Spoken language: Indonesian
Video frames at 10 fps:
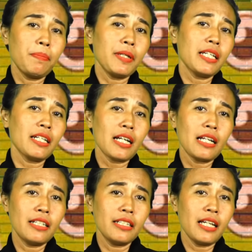berpikir
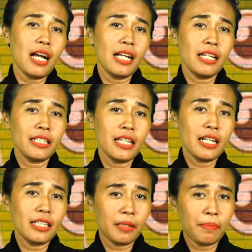kadernya
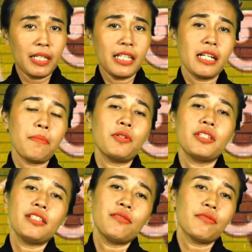akhirnya terpilih
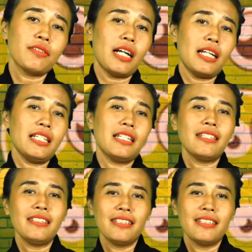Kapolda juga, ya toh.